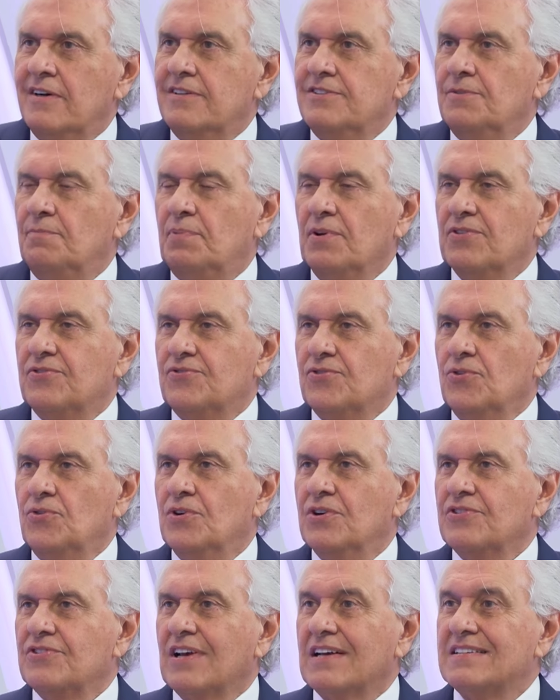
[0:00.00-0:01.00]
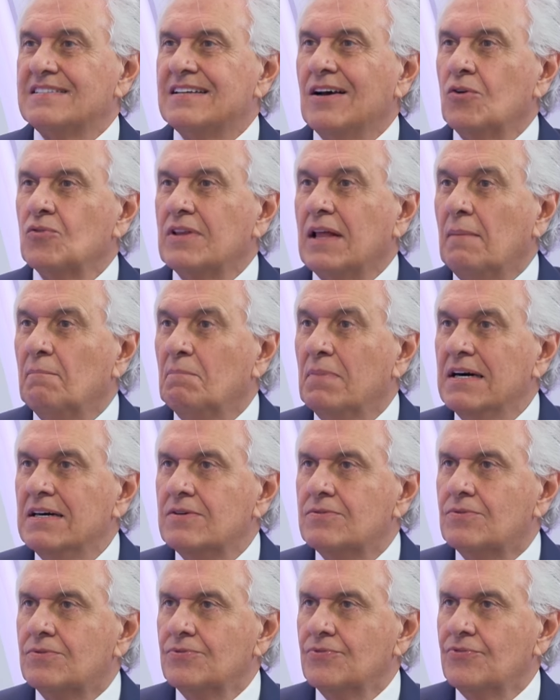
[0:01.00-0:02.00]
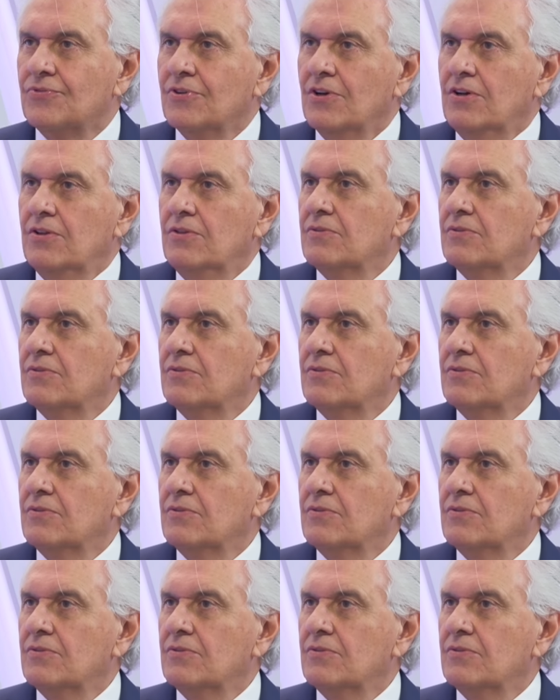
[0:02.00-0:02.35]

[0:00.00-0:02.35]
de pessoas, assalto a bancos.